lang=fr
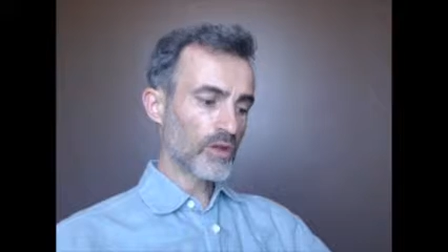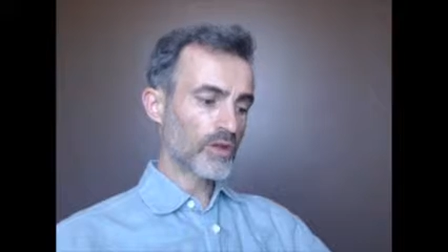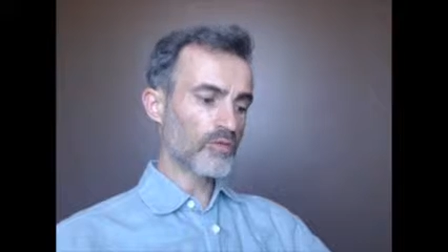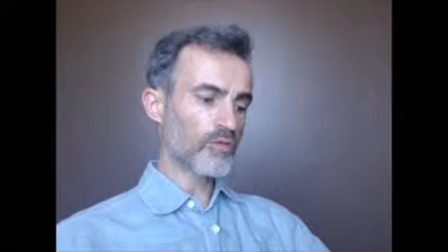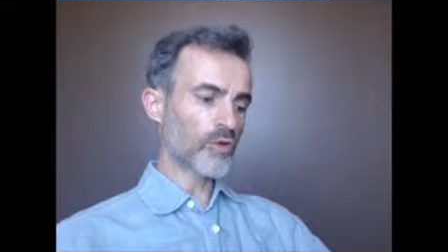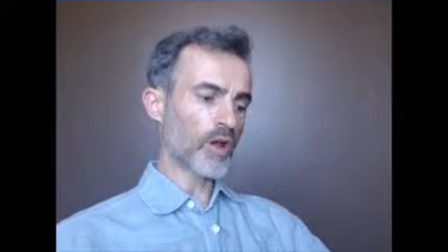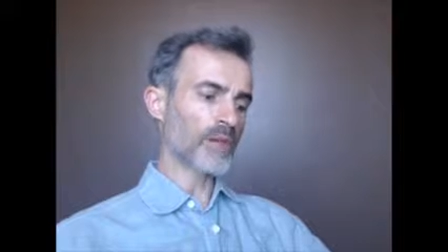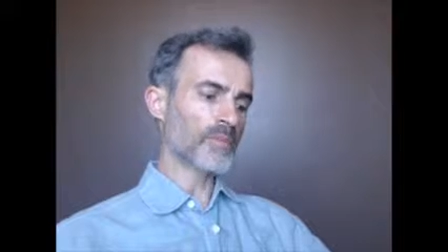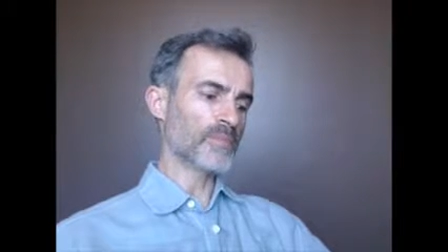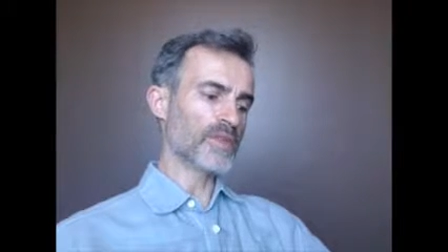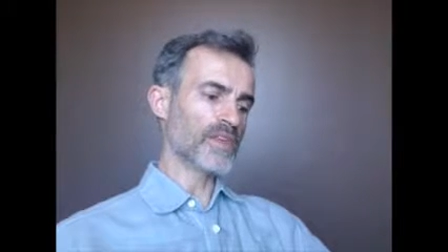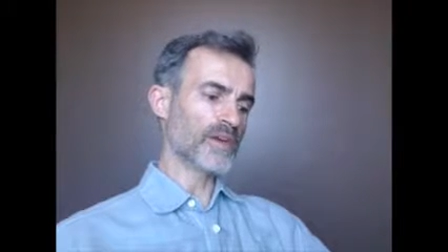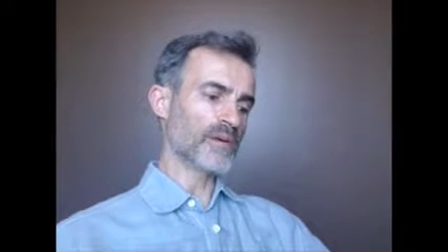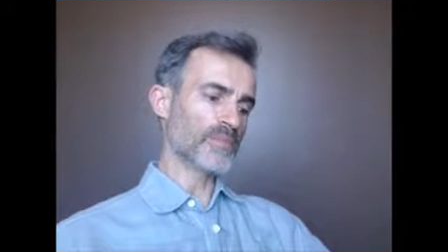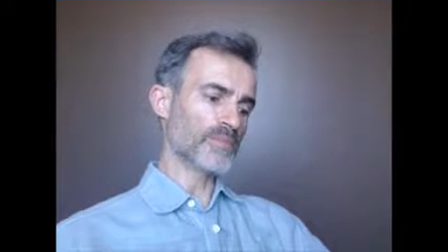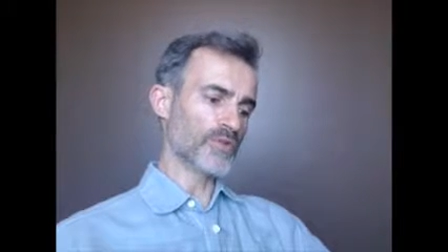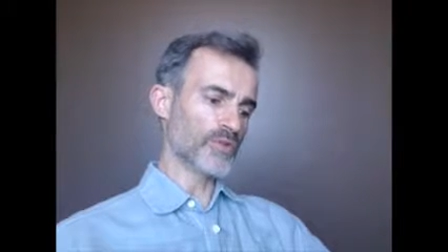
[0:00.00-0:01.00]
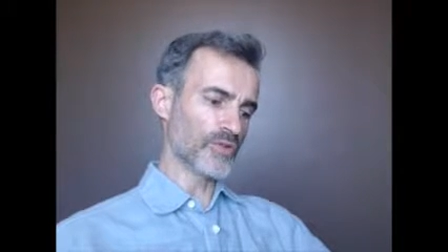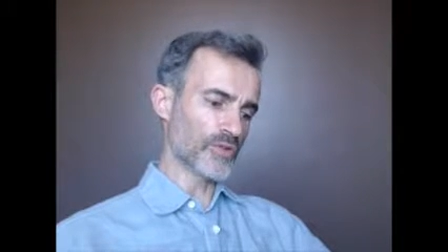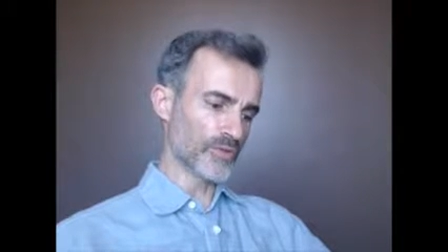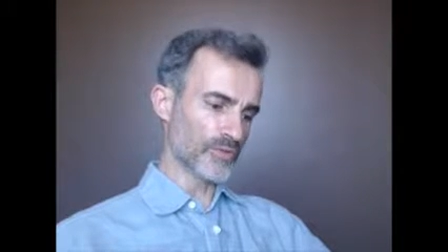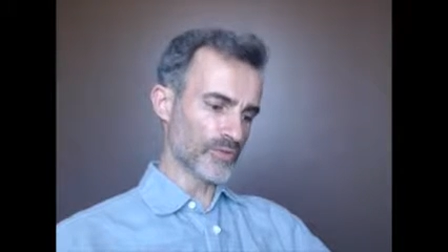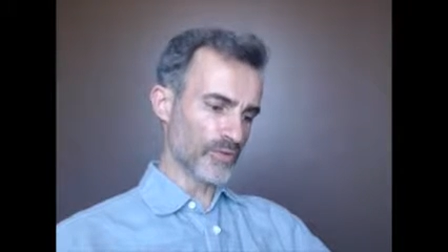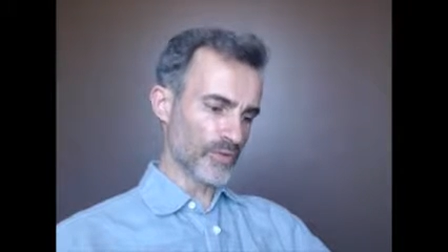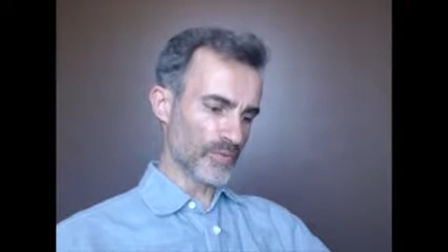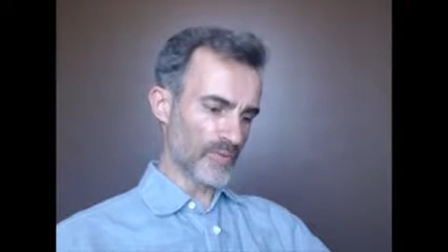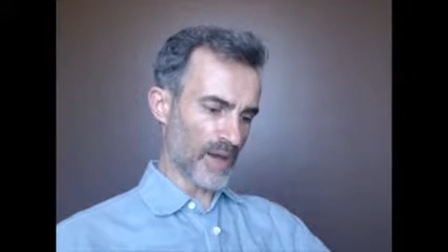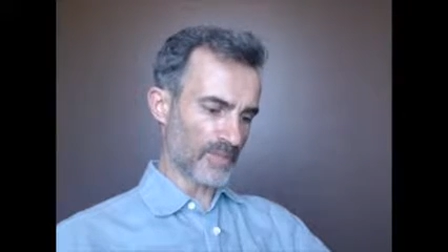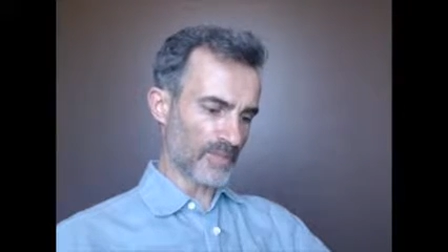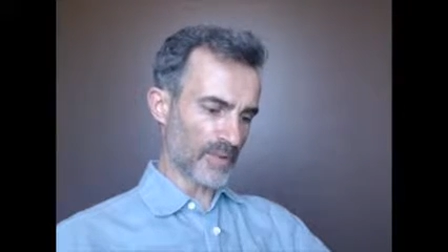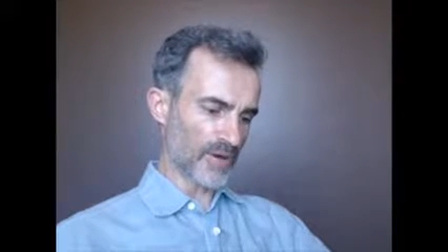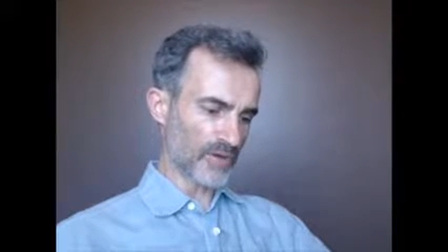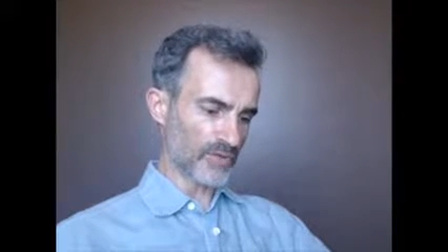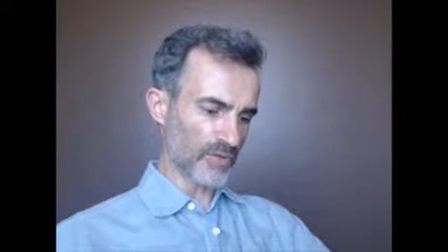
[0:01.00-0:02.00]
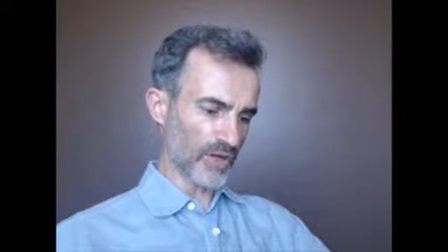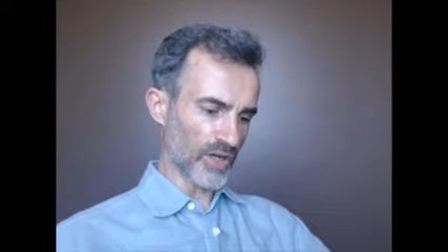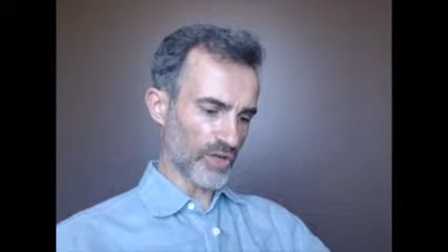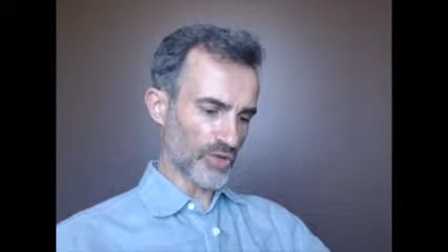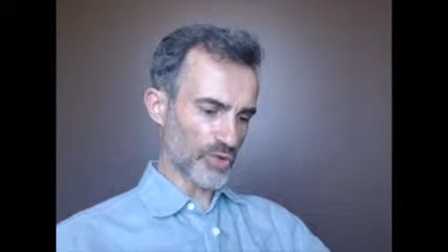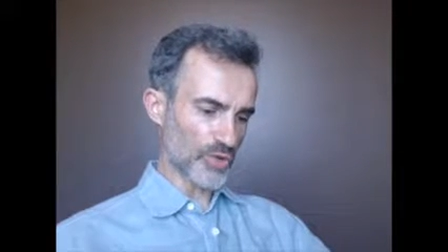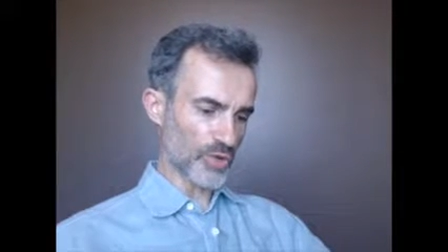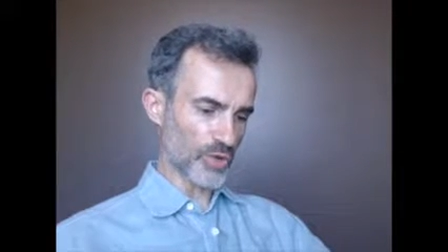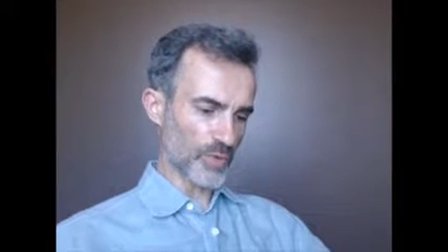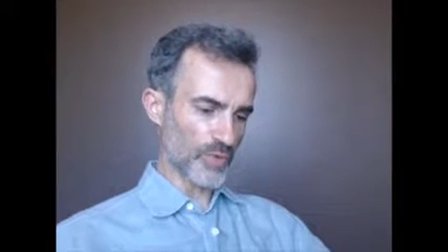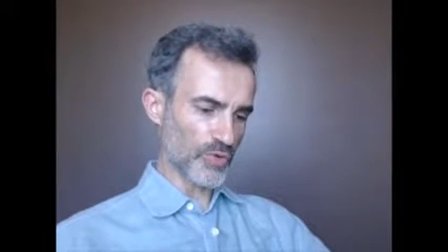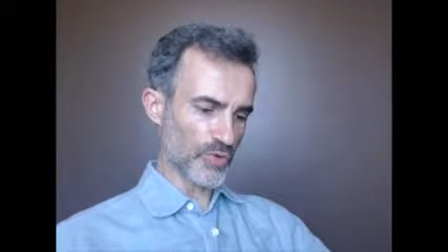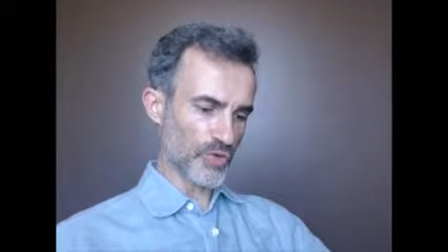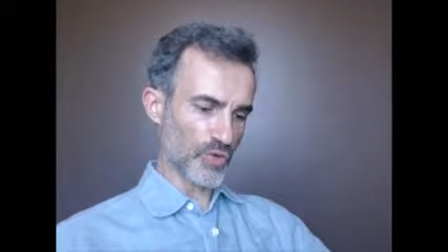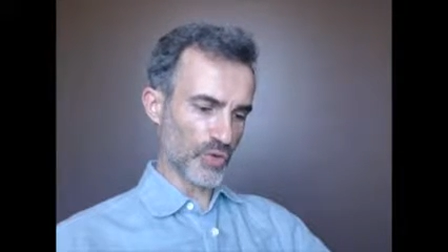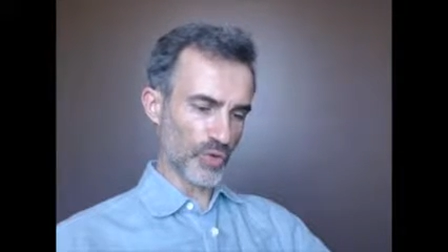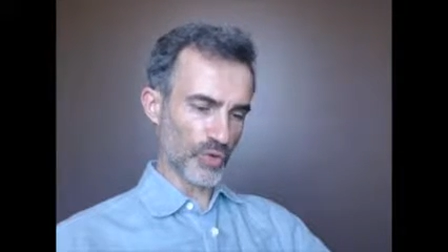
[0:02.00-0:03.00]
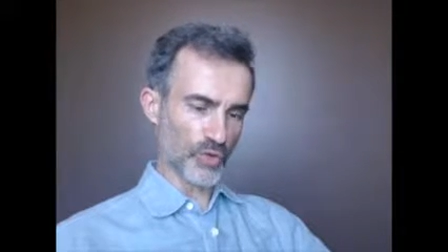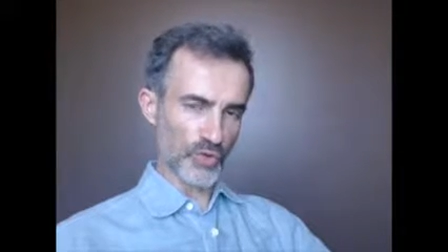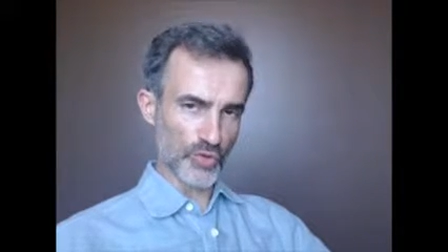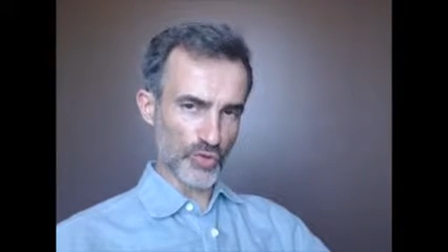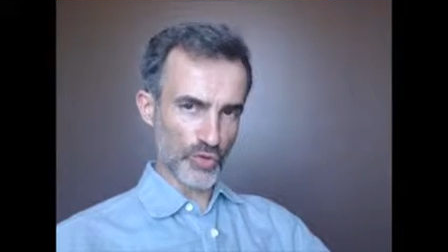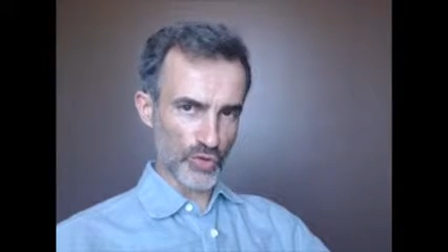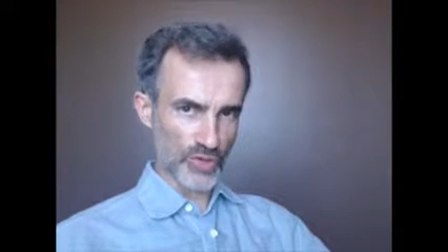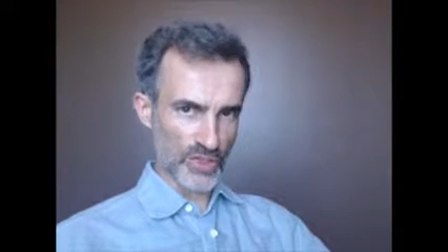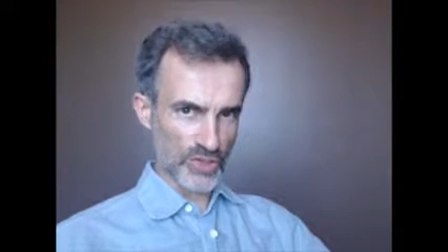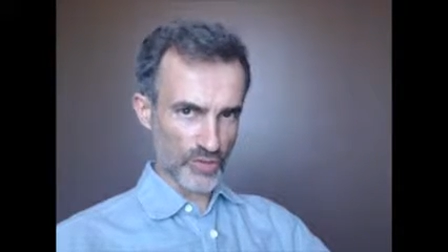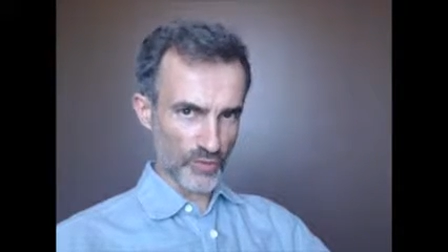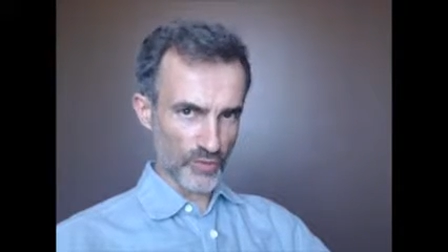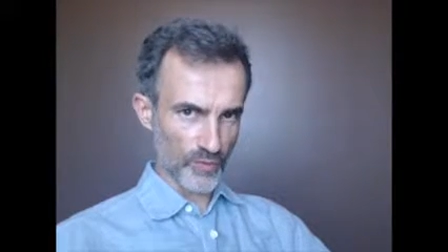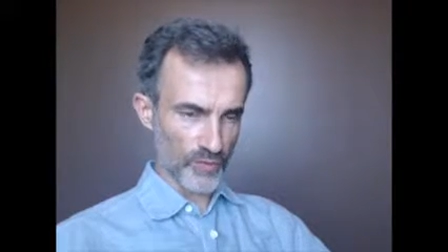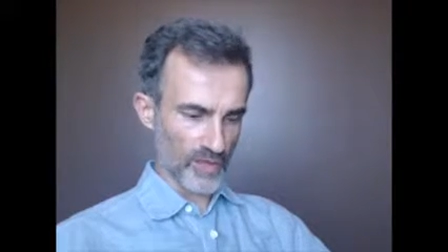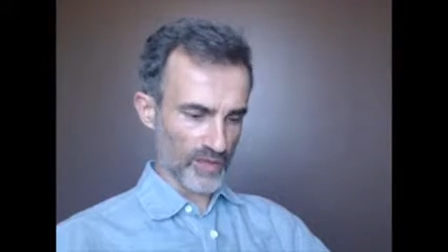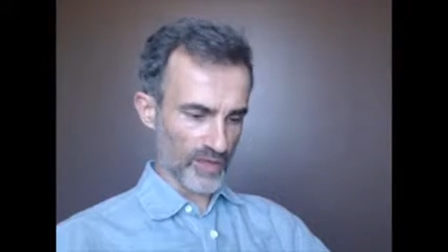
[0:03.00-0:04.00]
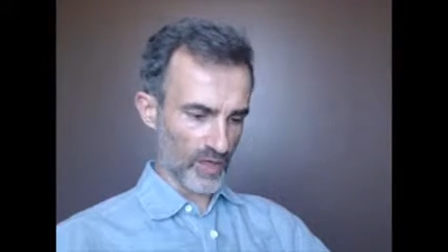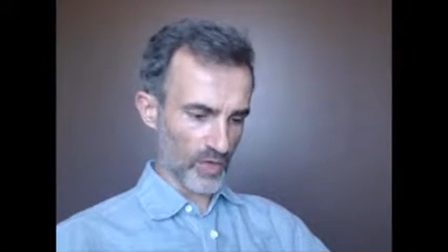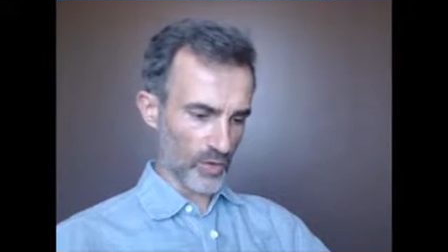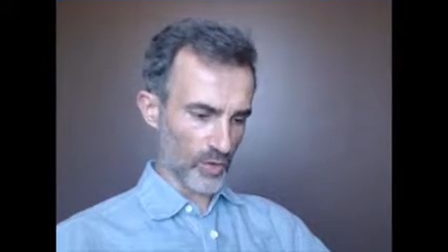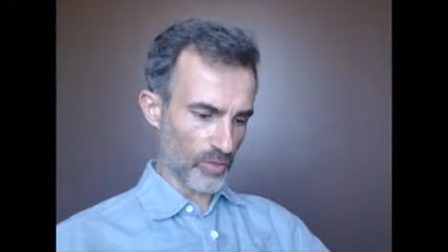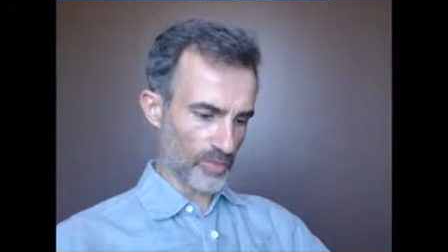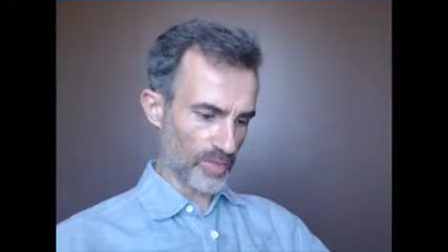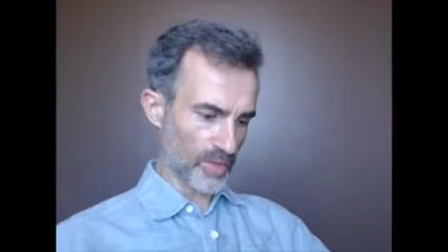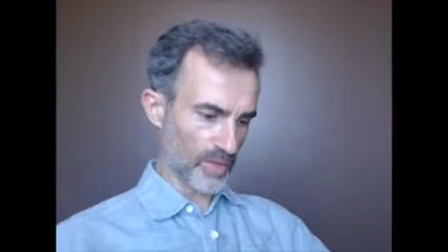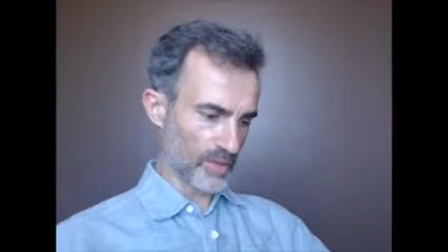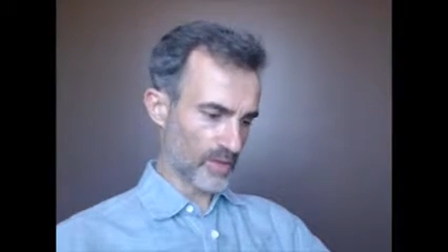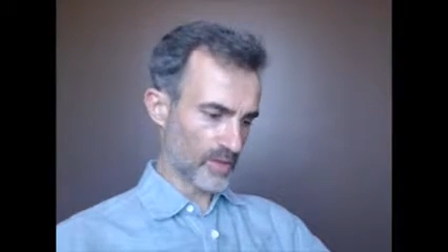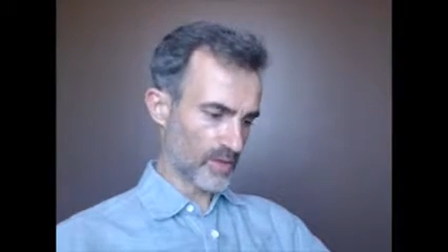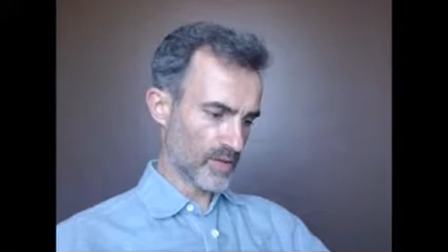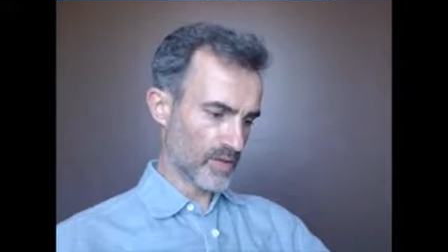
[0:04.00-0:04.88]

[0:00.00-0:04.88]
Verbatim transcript: Il ferait bien mieux de m'apprendre la juste mesure de ce qui suffit à l'homme.